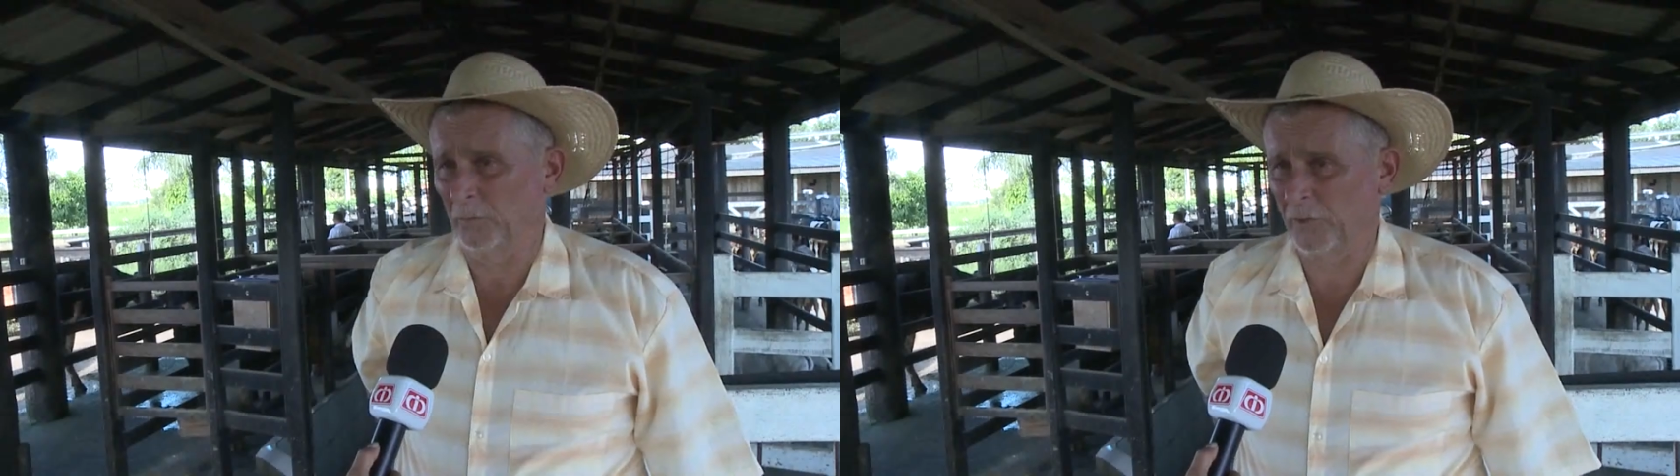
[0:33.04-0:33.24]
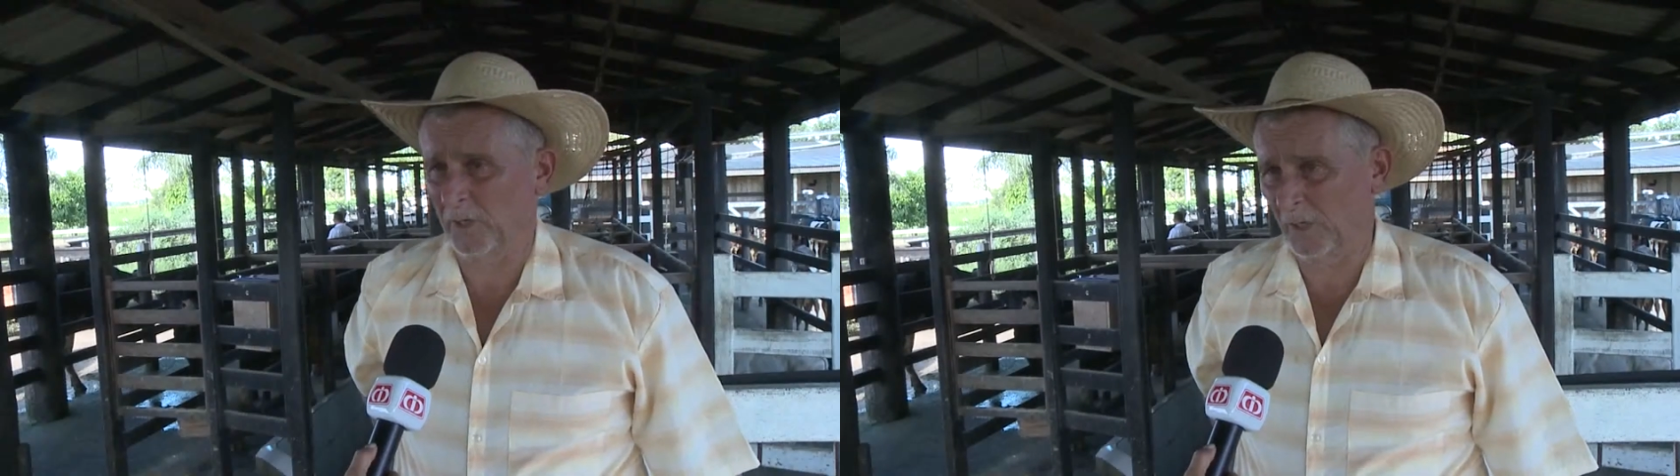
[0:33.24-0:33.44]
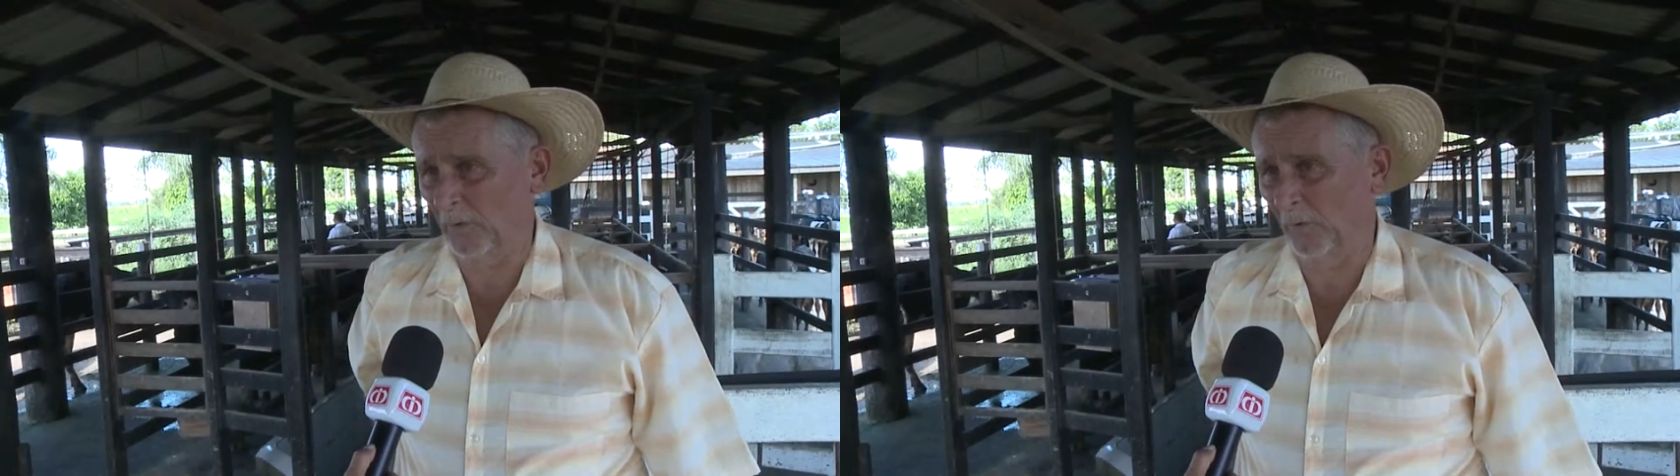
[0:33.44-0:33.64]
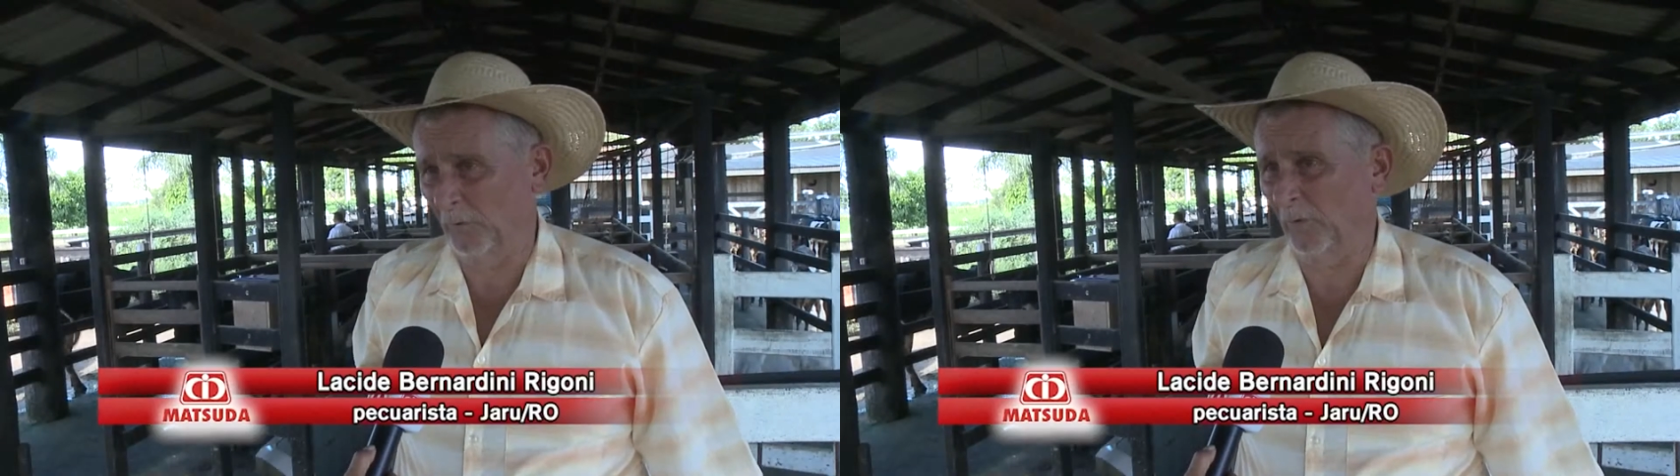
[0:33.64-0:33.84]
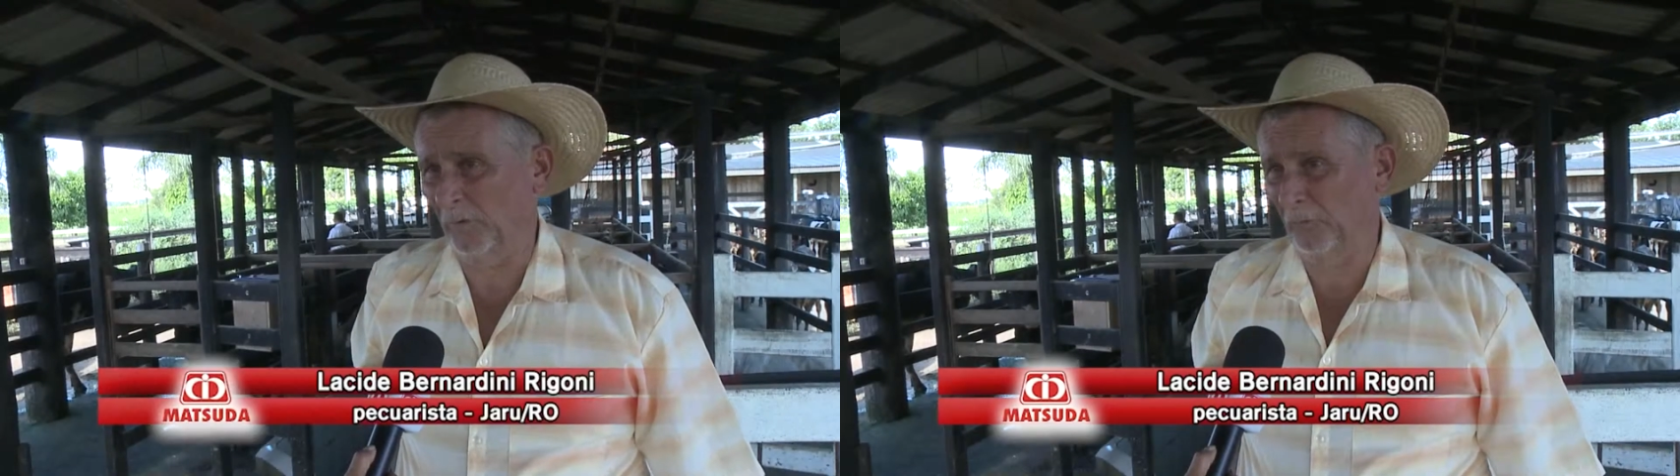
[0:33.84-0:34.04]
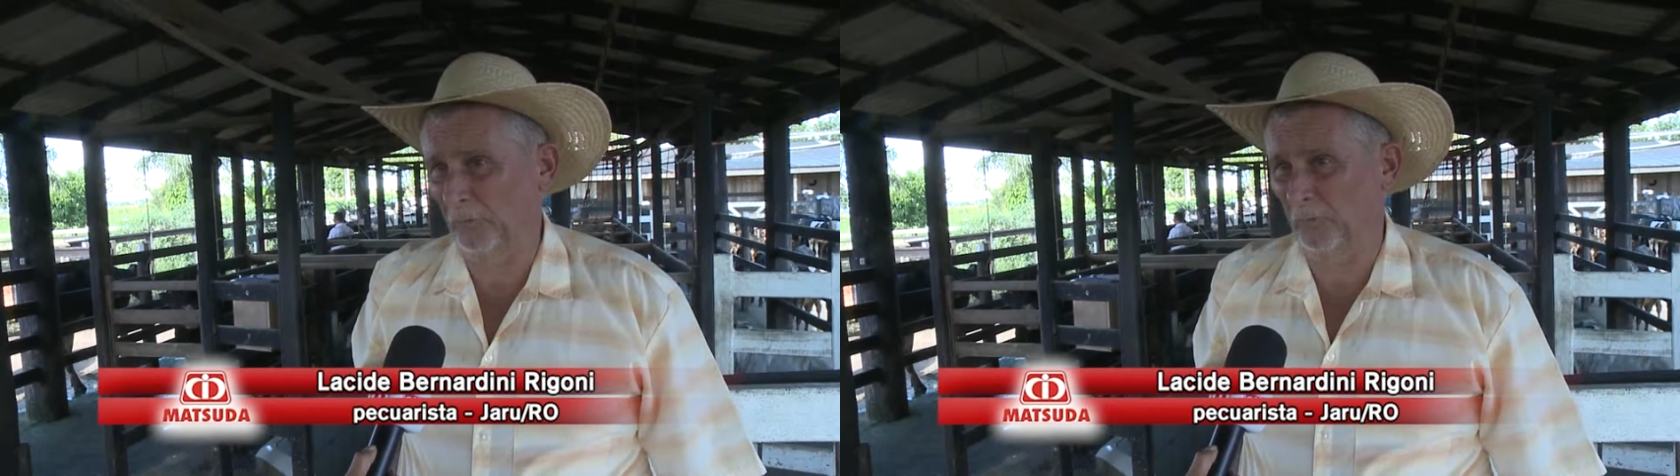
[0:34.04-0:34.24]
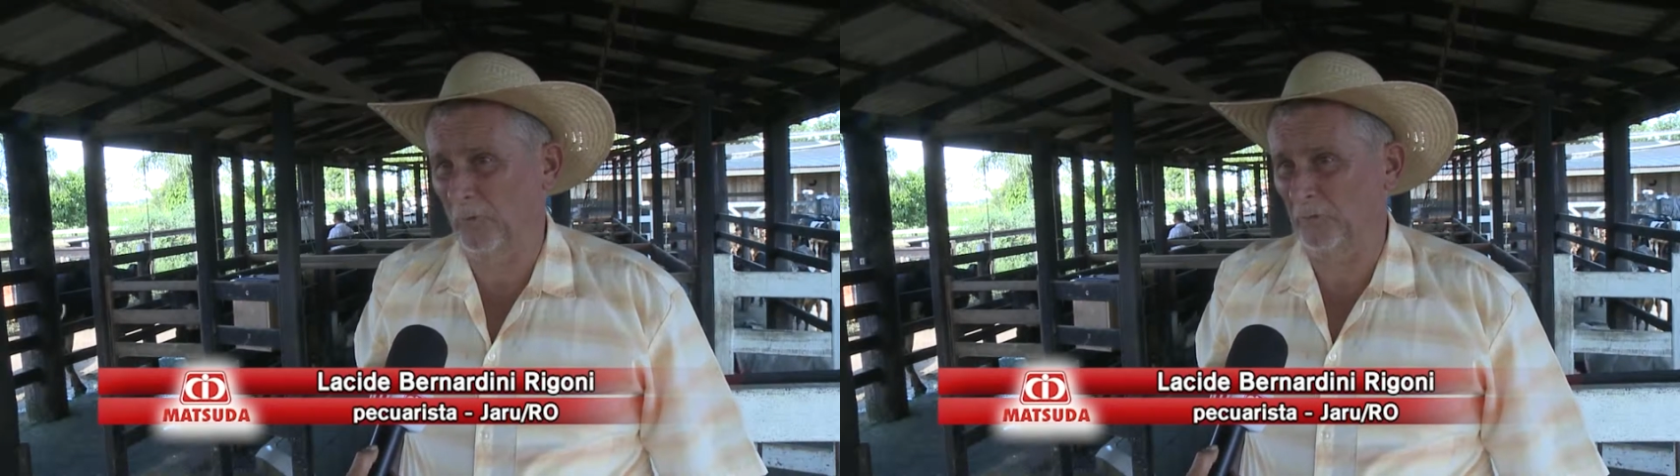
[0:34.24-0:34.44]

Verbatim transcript: cheguei em Rondônia no